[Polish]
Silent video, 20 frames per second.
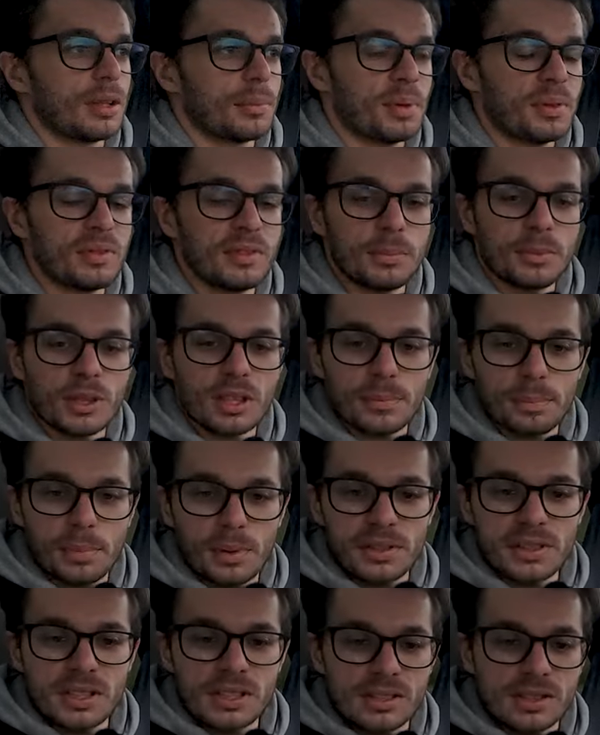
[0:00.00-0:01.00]
Na pewno mogę
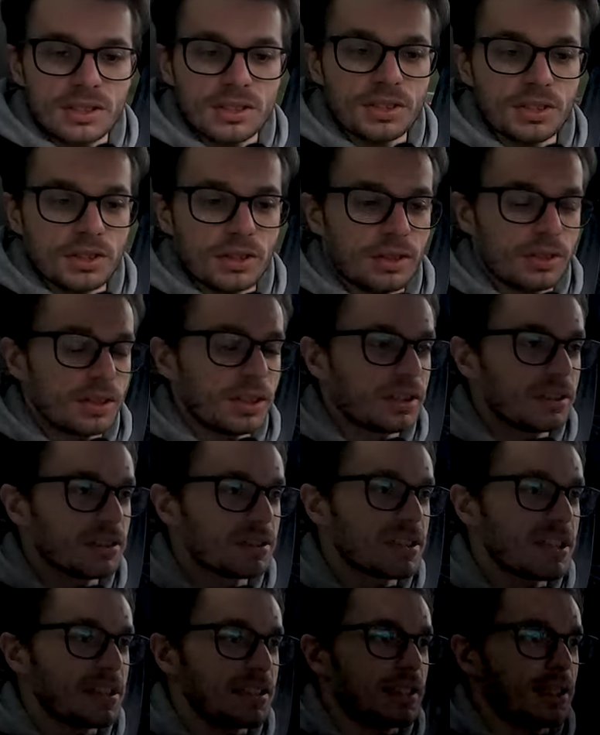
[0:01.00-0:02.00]
powiedzieć coś o
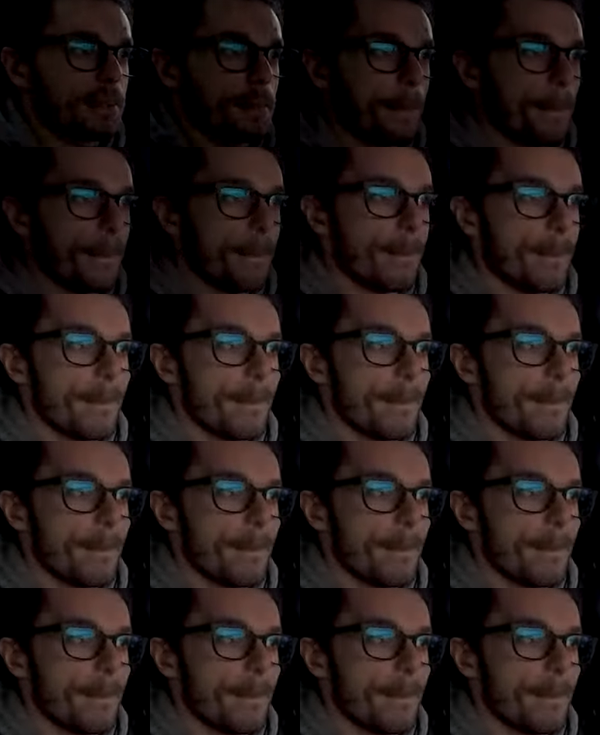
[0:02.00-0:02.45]
jego cenie.